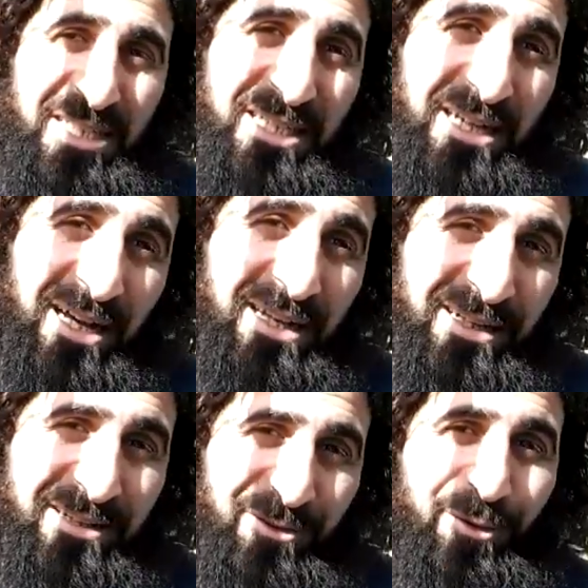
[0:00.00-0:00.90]
çıkan
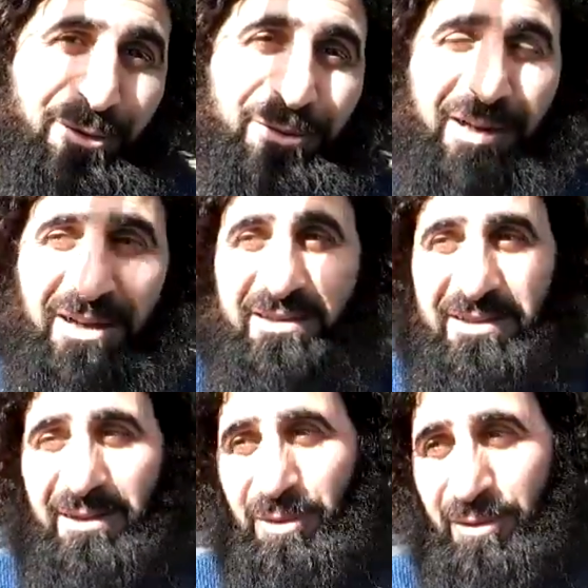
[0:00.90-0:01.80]
doğru
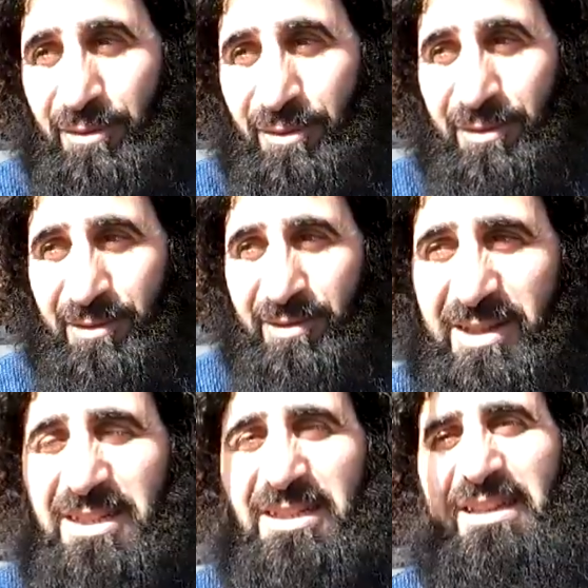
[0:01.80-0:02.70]
aslında mutluluk
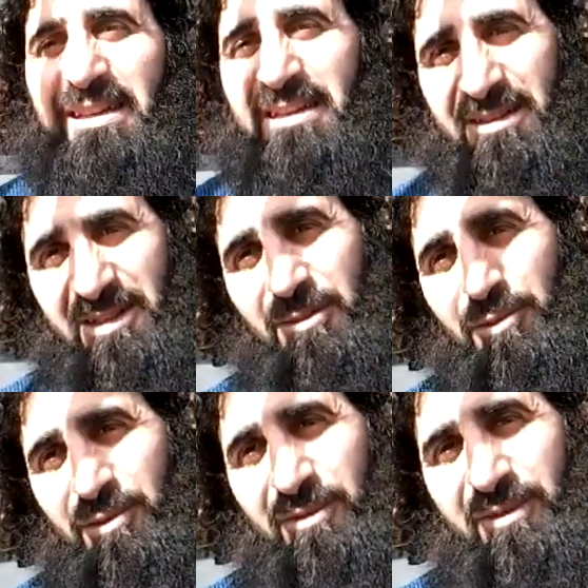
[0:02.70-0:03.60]
içinde işte
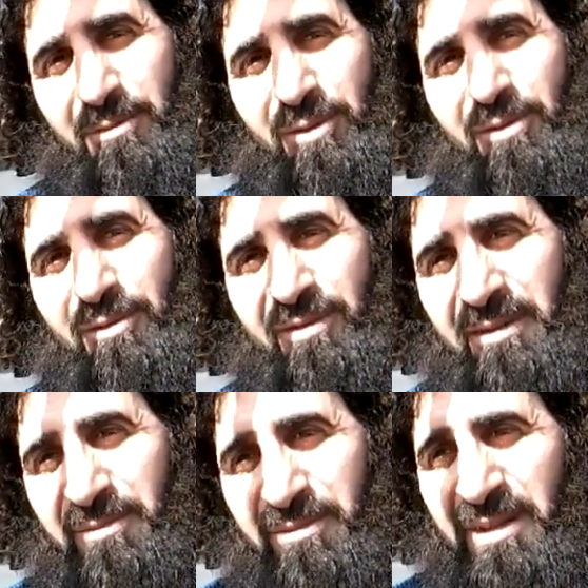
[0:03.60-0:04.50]
huzur var, mutluluk
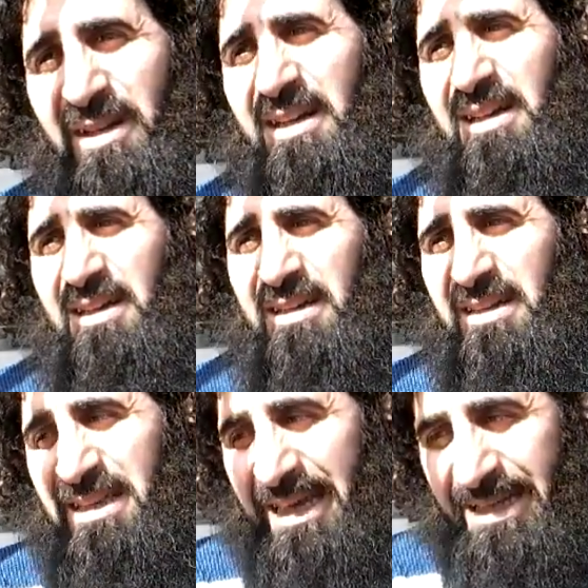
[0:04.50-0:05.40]
var.
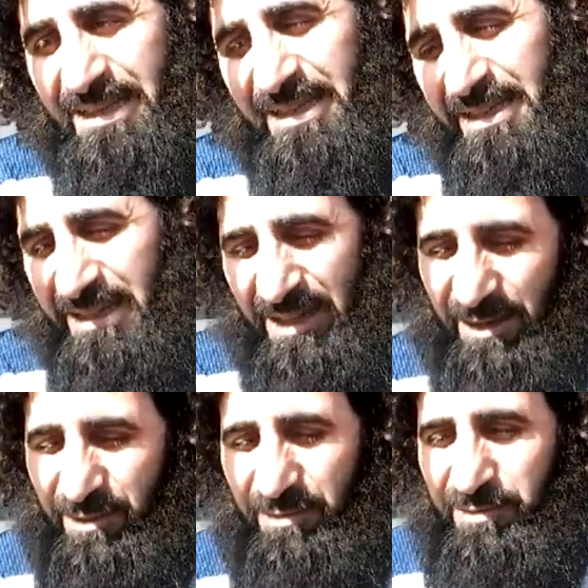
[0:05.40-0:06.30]

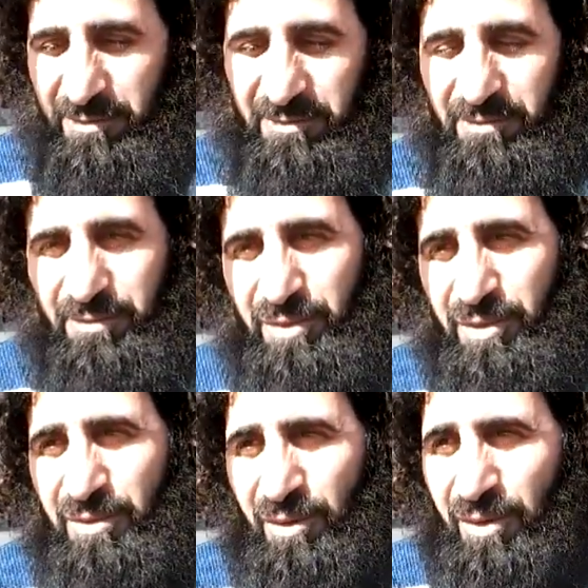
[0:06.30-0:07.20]
Kendiyle
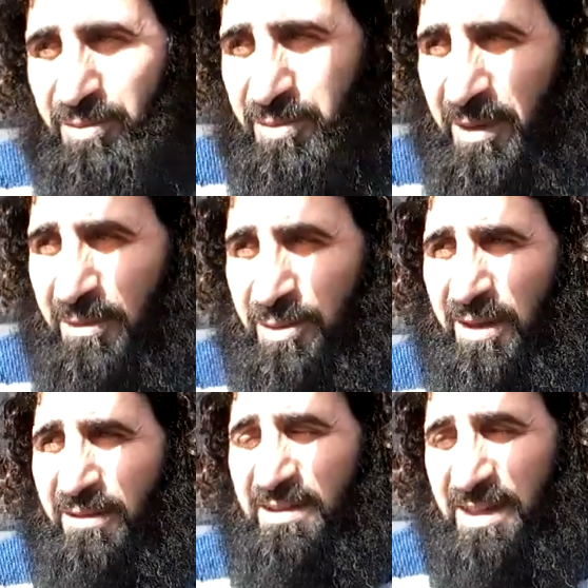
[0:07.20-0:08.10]
bütün olup ben
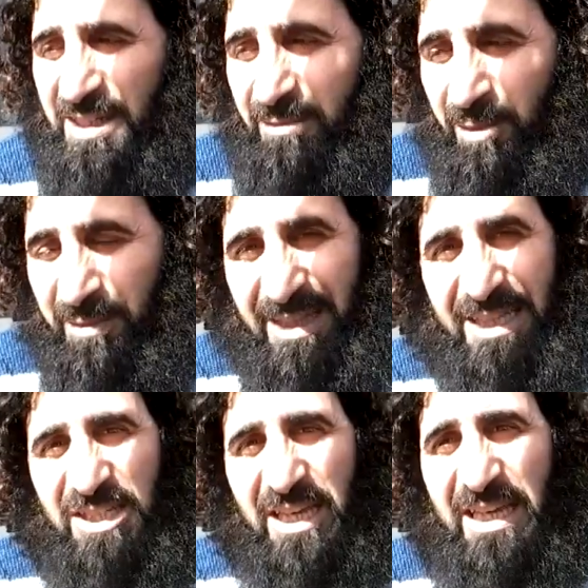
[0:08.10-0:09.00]
bundan vazgeçemiyorum
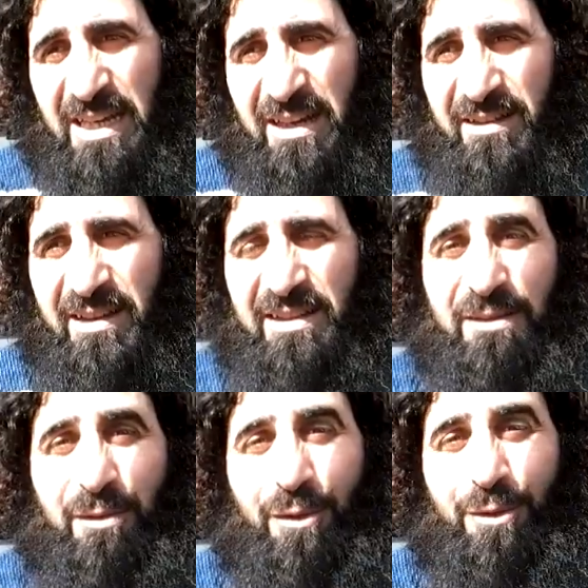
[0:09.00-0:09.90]
dediğin şey senden
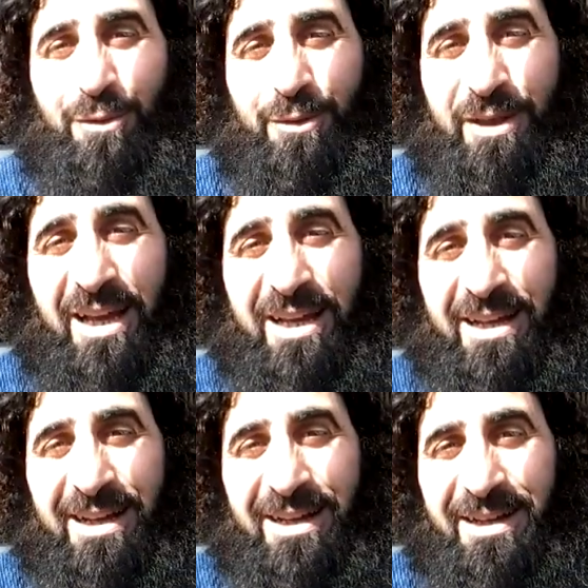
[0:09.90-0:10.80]
söküldüğünde
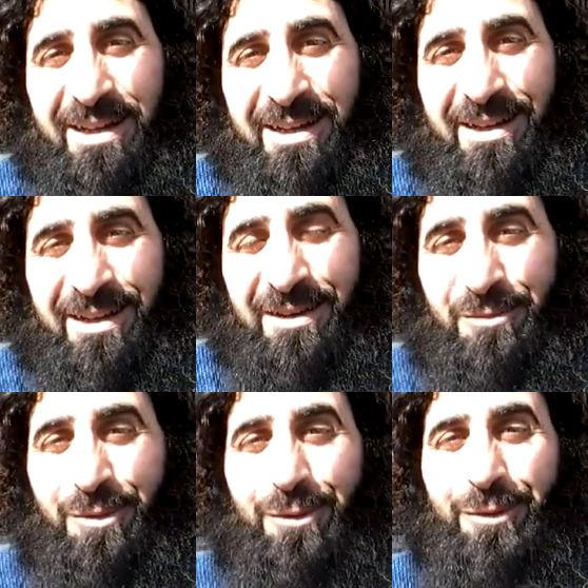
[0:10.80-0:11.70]

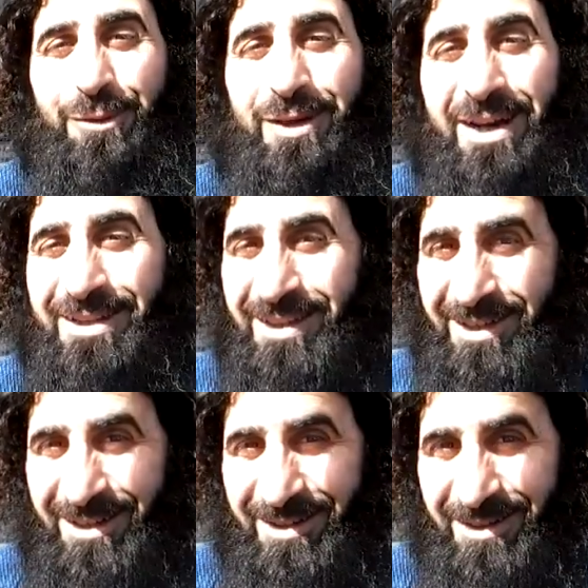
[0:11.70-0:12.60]
mutluluğun kat
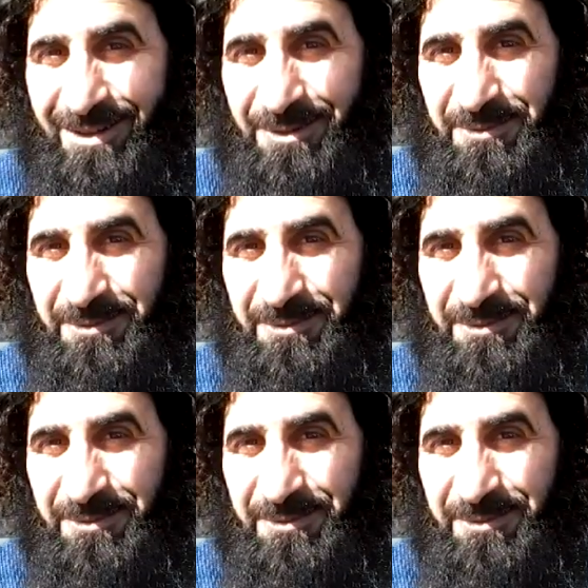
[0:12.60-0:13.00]
kat artar.